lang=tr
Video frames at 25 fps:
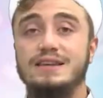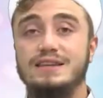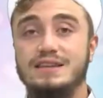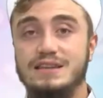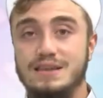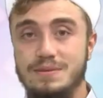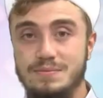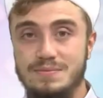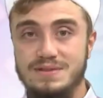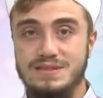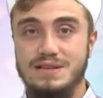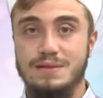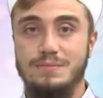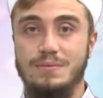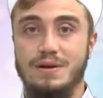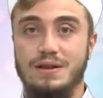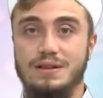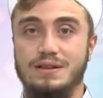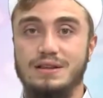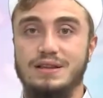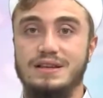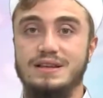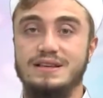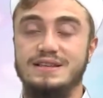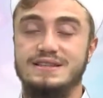kimi
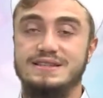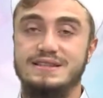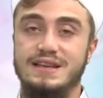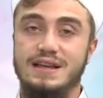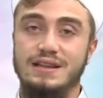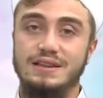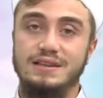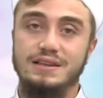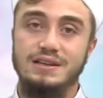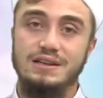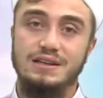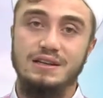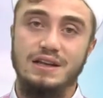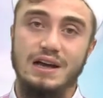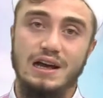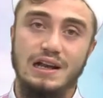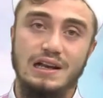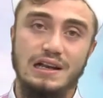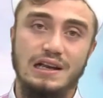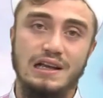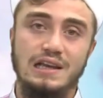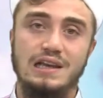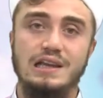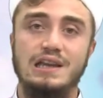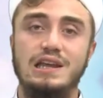zaman insanların
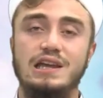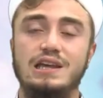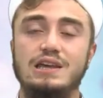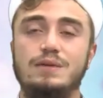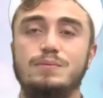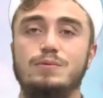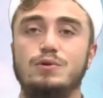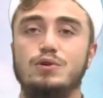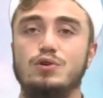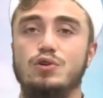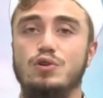aleyhine gibi